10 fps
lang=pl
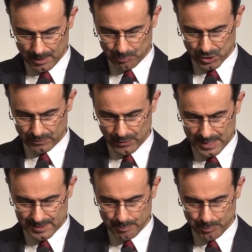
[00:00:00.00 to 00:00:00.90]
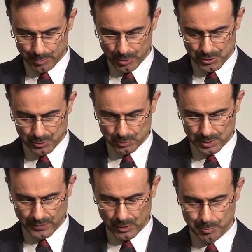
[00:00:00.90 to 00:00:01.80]
Przed wyjazdem poprosił
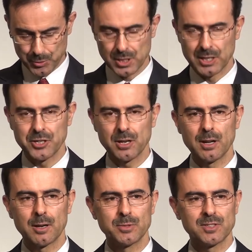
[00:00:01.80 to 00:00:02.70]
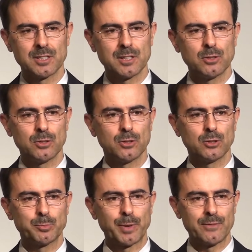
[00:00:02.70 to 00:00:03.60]
swego przyjaciela, aby za niego
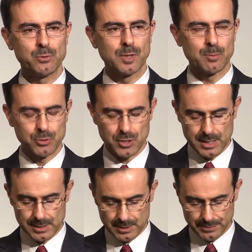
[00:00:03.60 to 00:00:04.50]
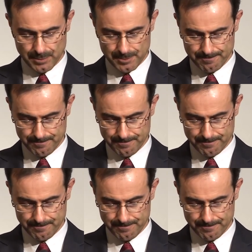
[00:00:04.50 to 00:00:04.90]
odprawił nabożeństwo.